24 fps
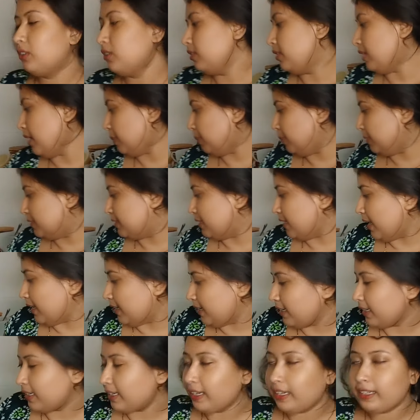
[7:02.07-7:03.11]
তো তারপর চা
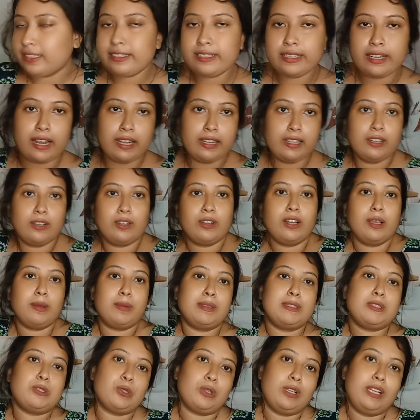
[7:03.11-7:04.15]
টা খেয়ে যে
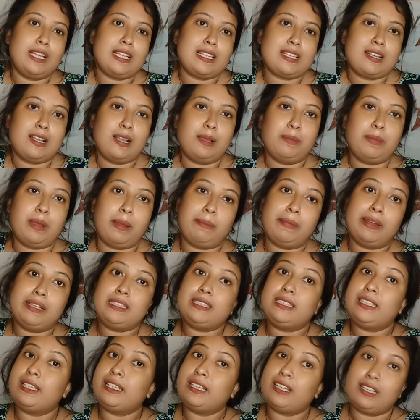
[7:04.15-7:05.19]
আবার চলে আসলাম আমার
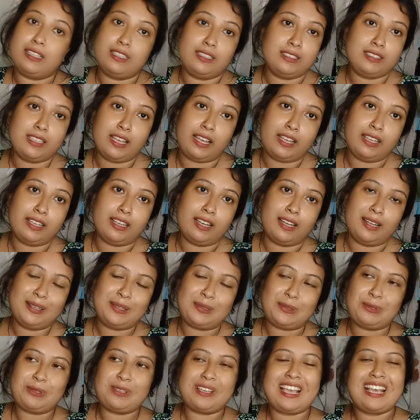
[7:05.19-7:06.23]
যে এখানে জায়গা
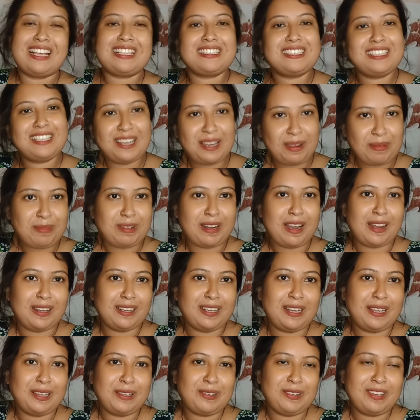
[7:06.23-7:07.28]
তো গেছিলাম
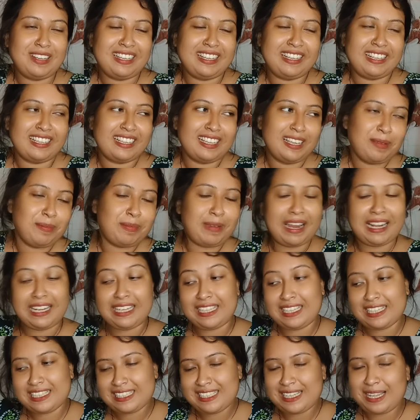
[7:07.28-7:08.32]
রান্না করে রেখে
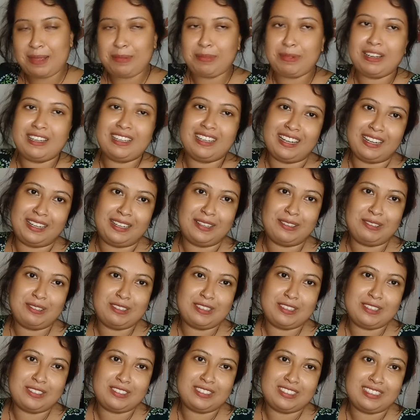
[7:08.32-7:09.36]
বাড়ি এসে আবার রান্না
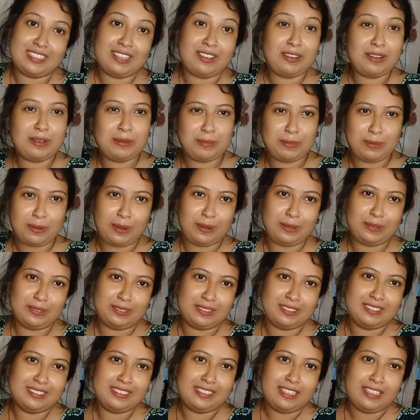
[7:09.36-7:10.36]
করতে হচ্ছে তাহলে বলো